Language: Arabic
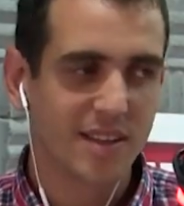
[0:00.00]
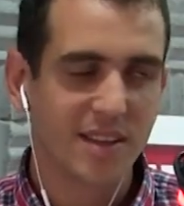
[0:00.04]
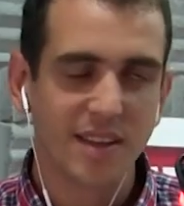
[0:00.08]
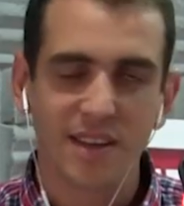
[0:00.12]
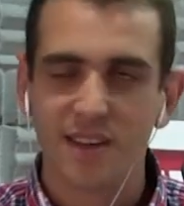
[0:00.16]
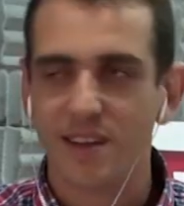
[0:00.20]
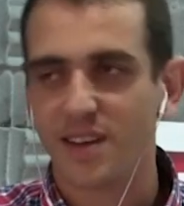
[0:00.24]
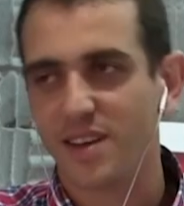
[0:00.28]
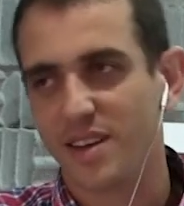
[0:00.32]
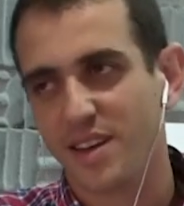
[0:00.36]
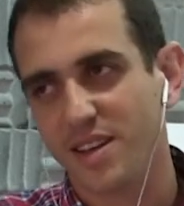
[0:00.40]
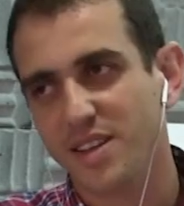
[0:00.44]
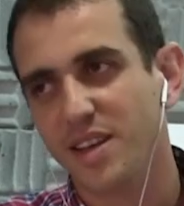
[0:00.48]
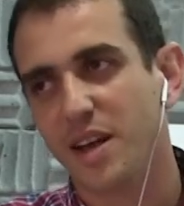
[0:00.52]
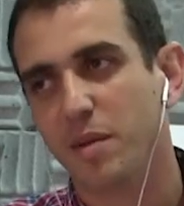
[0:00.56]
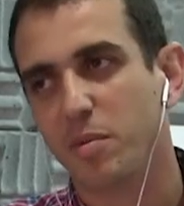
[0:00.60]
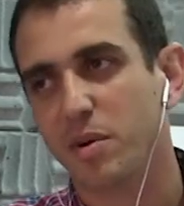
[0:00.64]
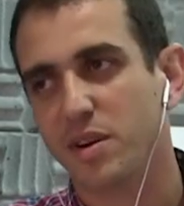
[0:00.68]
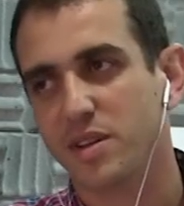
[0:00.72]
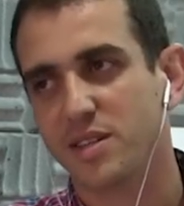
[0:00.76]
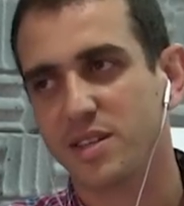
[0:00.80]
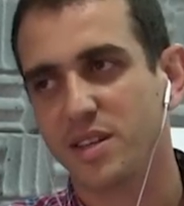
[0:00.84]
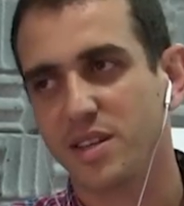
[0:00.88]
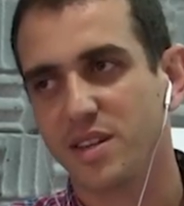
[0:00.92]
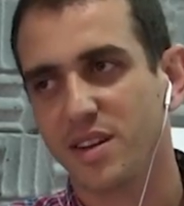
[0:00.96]
هذه هذه
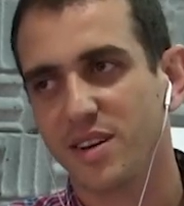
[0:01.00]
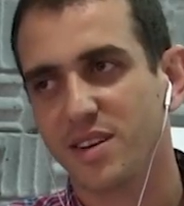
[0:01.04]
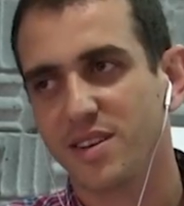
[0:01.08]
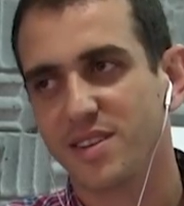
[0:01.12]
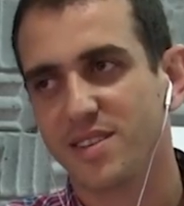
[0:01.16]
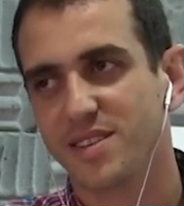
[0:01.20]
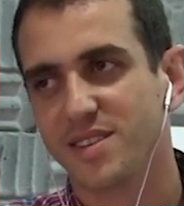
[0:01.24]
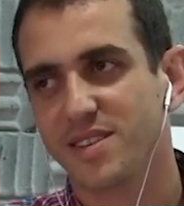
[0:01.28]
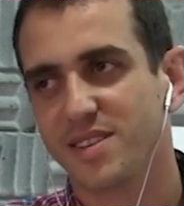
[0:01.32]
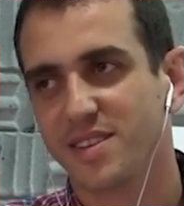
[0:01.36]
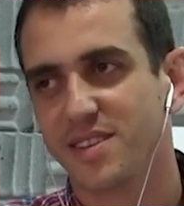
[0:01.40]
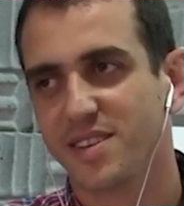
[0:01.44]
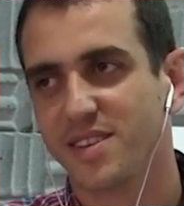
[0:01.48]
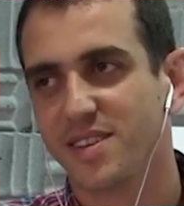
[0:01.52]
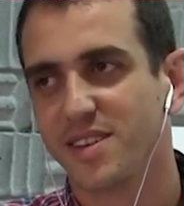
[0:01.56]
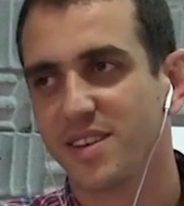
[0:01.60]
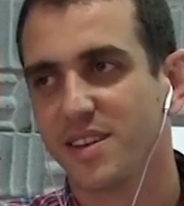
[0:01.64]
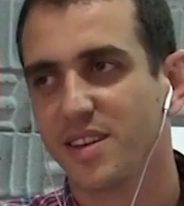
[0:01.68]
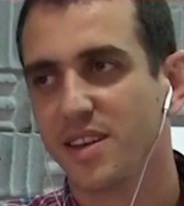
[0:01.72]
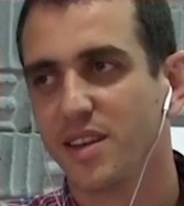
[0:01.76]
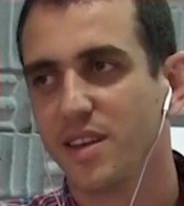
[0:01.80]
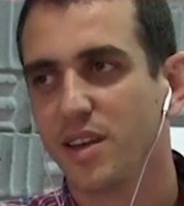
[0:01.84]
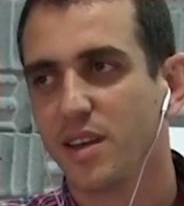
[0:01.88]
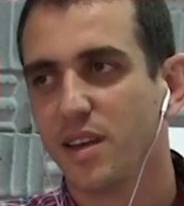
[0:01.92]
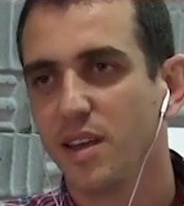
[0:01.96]
خبر زينه
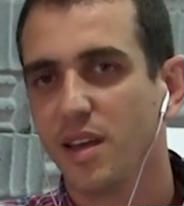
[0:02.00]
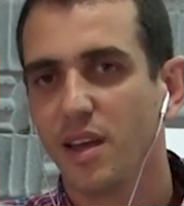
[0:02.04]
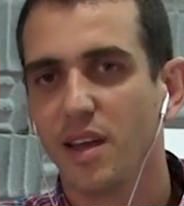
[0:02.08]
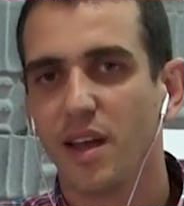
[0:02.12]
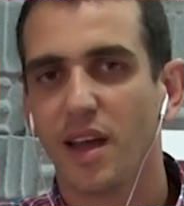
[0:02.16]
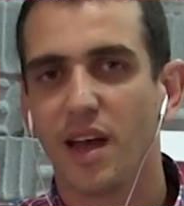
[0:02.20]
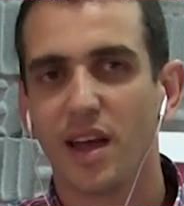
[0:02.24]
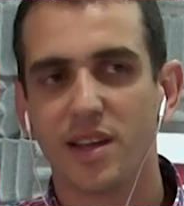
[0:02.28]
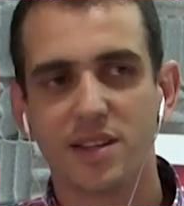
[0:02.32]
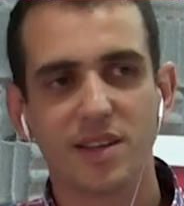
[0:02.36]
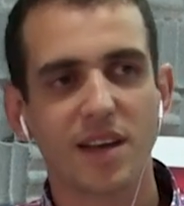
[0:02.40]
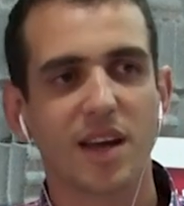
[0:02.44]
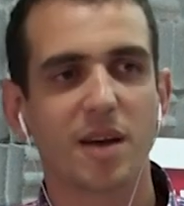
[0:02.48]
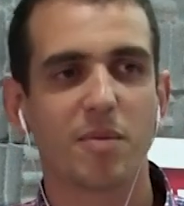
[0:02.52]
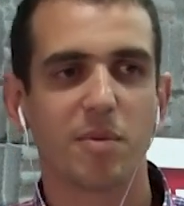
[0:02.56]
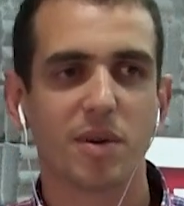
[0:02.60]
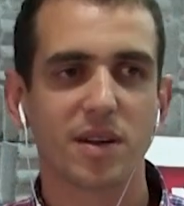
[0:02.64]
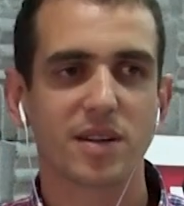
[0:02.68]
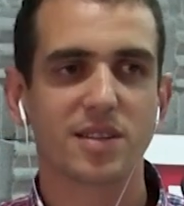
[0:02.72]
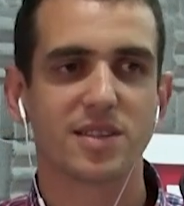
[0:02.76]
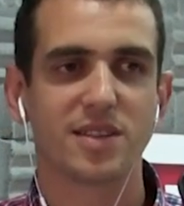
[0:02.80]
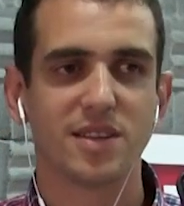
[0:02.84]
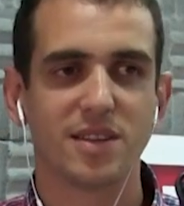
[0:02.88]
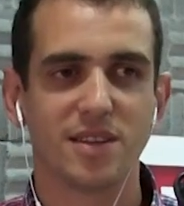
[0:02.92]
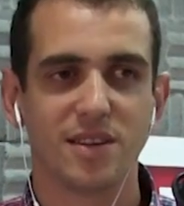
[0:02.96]
فوالا هذه
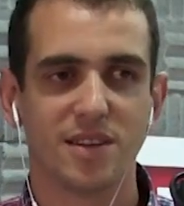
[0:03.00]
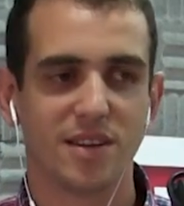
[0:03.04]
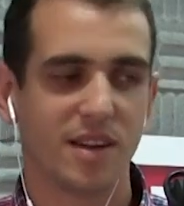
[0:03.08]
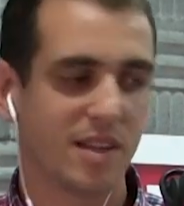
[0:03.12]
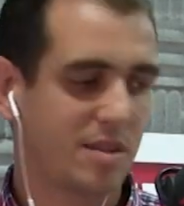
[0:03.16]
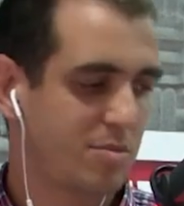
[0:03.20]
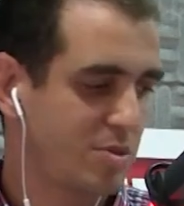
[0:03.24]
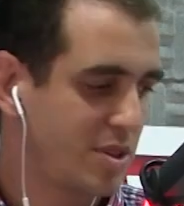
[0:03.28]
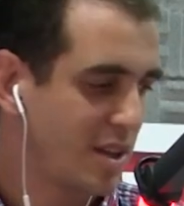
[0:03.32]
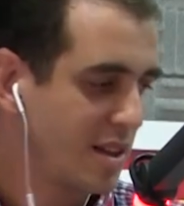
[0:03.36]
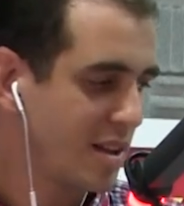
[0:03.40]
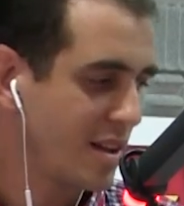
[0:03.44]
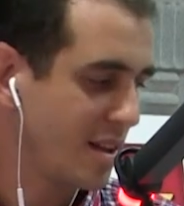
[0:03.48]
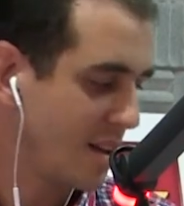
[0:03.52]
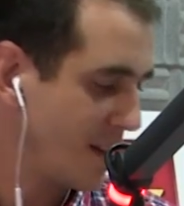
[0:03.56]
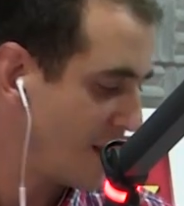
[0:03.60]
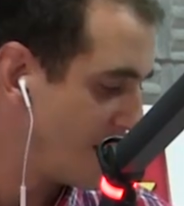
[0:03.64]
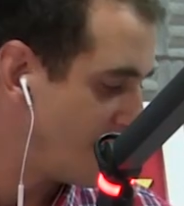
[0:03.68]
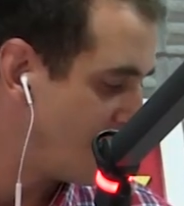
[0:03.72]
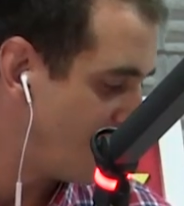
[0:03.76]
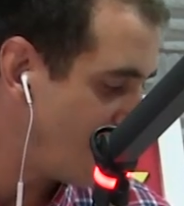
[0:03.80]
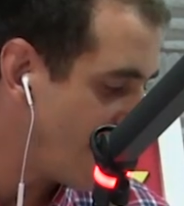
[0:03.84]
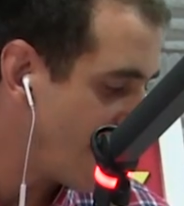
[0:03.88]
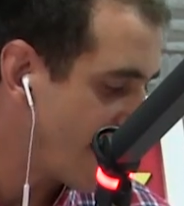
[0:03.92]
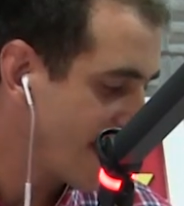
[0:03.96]
خبار زينه غتمشي
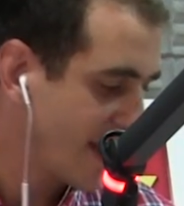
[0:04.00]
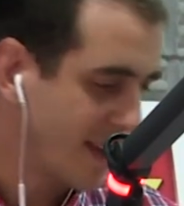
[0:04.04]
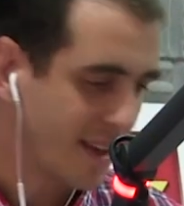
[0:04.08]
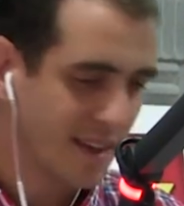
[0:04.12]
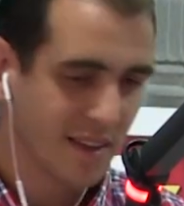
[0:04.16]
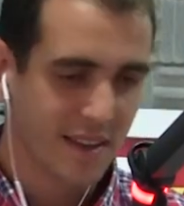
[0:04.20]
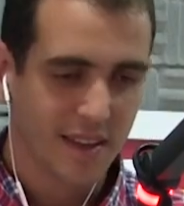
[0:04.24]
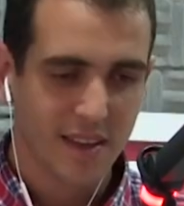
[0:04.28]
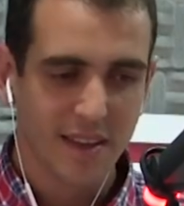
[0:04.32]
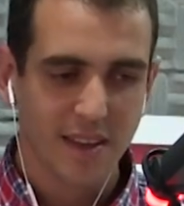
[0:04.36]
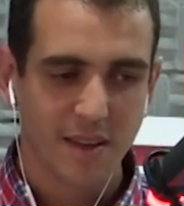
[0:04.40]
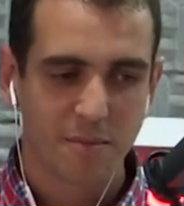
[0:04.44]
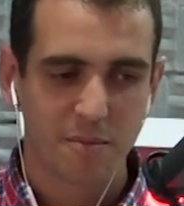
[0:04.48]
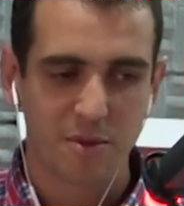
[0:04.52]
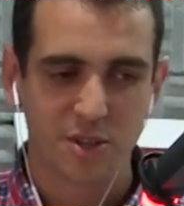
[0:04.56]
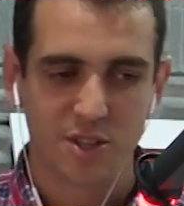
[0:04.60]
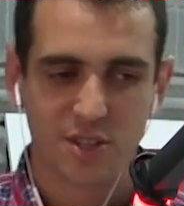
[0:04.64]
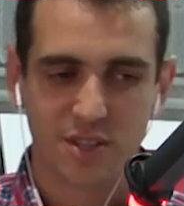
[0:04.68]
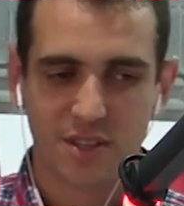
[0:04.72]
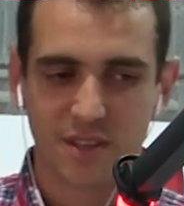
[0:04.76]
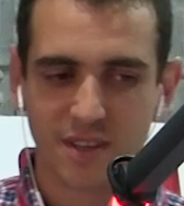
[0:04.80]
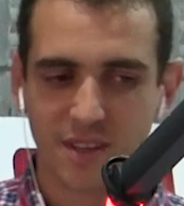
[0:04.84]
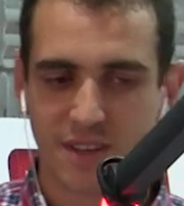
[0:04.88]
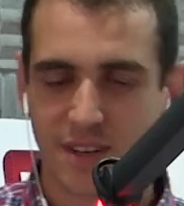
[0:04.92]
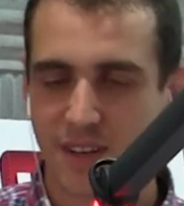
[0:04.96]
لباري باش
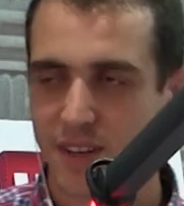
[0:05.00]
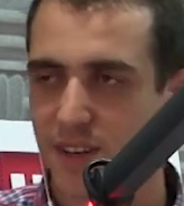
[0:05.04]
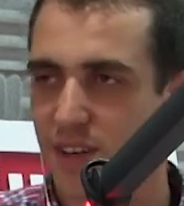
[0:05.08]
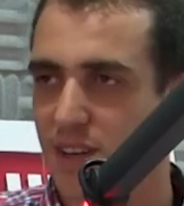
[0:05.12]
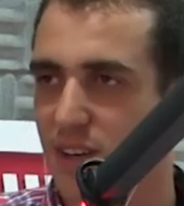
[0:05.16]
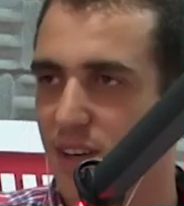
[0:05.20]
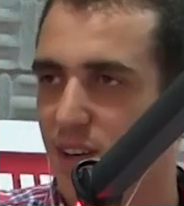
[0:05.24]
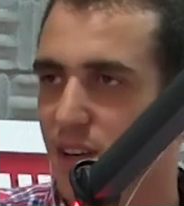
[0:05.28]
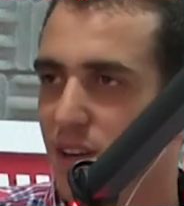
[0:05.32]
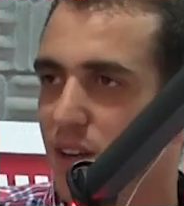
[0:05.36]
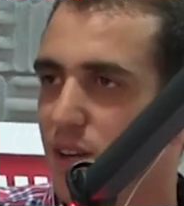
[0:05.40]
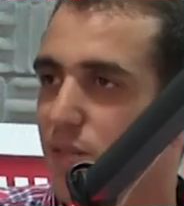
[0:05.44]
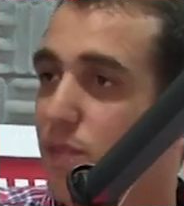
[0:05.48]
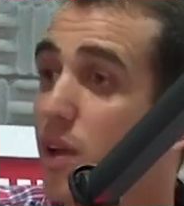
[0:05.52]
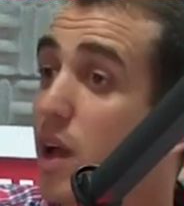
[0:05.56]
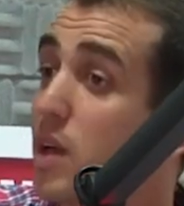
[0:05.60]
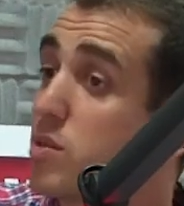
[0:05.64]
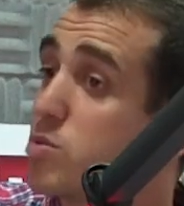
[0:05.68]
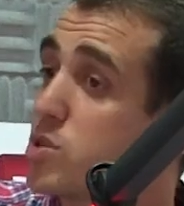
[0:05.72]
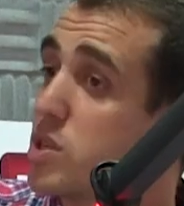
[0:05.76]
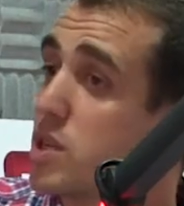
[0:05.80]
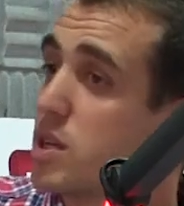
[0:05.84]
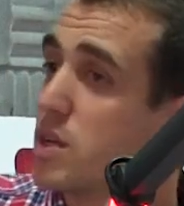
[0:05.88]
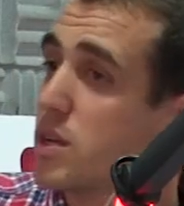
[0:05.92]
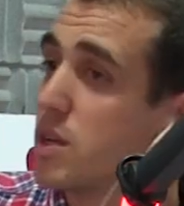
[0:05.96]
فين
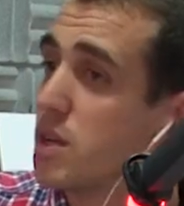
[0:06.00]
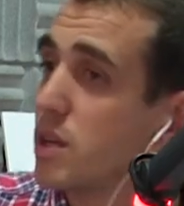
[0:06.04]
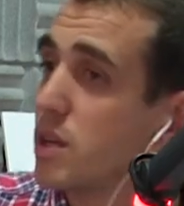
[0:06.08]
غتمشي؟